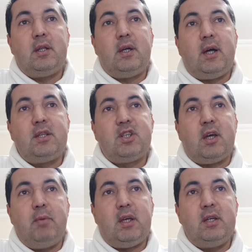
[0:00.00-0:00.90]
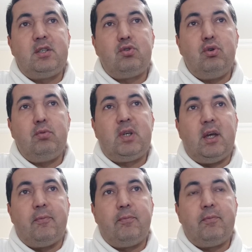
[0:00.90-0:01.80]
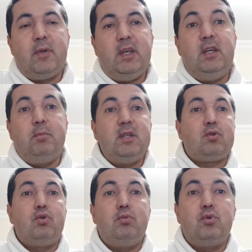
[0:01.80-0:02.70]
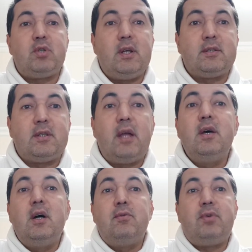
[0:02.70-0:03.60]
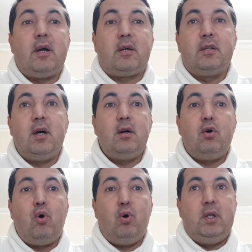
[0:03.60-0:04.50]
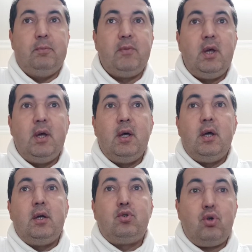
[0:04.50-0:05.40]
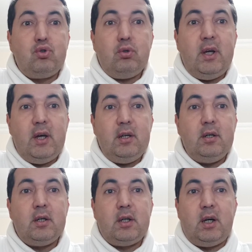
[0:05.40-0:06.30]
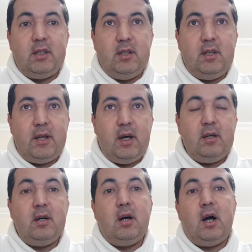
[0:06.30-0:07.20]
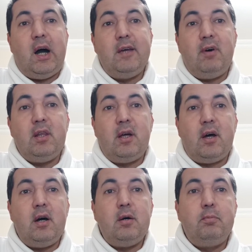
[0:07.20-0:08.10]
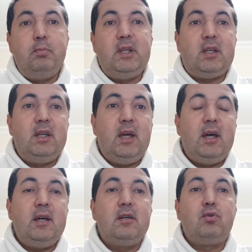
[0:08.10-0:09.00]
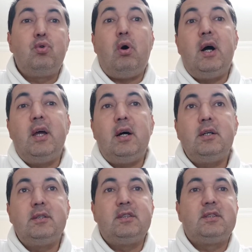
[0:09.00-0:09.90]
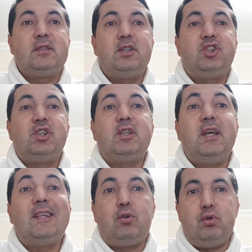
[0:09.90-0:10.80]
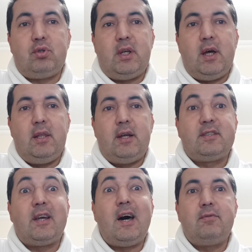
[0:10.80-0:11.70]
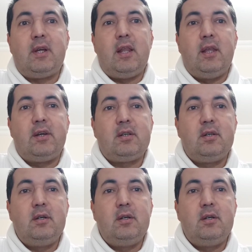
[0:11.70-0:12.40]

dikkat çekmek istiyorum ki iyi miyiz kötü müyüz en azından farkında olalım. Çocuklara, kadınlara, hayvanlara, bitkiye, doğaya şiddet gösterenler, zarar verenler.